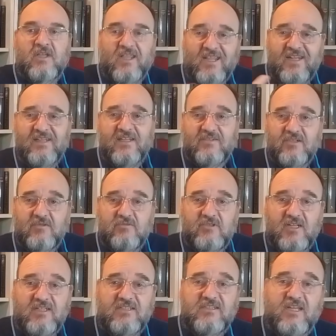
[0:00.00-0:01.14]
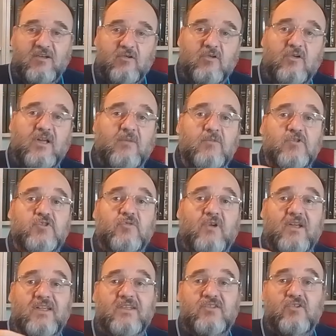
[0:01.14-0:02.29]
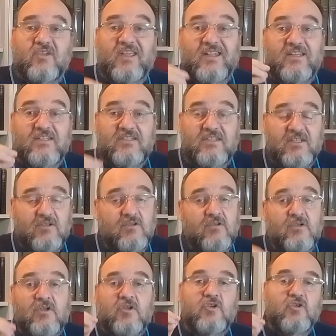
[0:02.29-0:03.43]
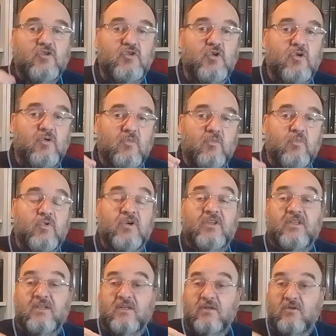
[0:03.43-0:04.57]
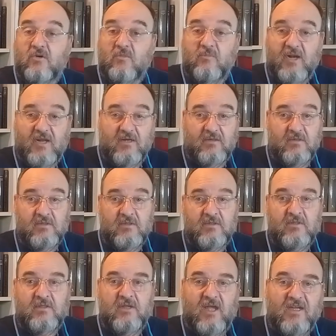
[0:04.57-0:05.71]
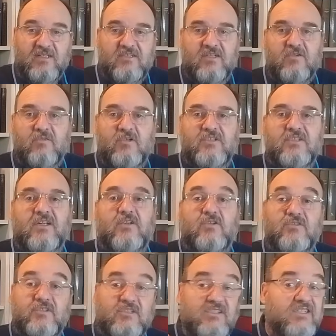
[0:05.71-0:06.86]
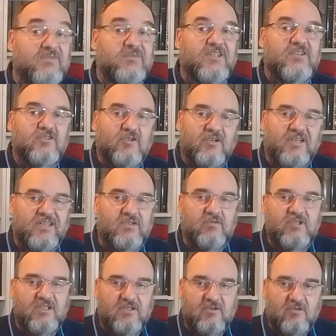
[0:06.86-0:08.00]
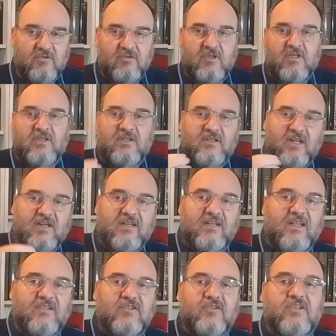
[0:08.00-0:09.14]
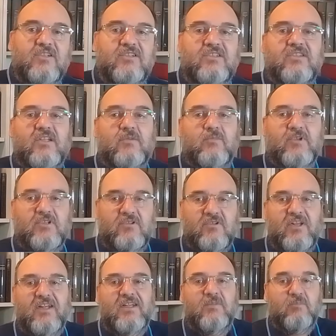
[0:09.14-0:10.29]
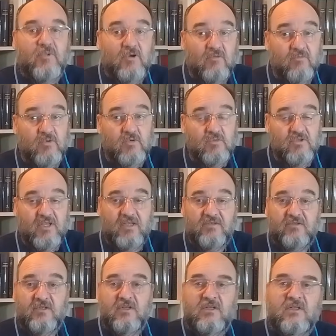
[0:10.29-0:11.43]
En la segunda lista colocamos todo aquello que el dinero no puede comprar. Aquí se encuentran los sentimientos genuinos, las relaciones interpersonales profundas,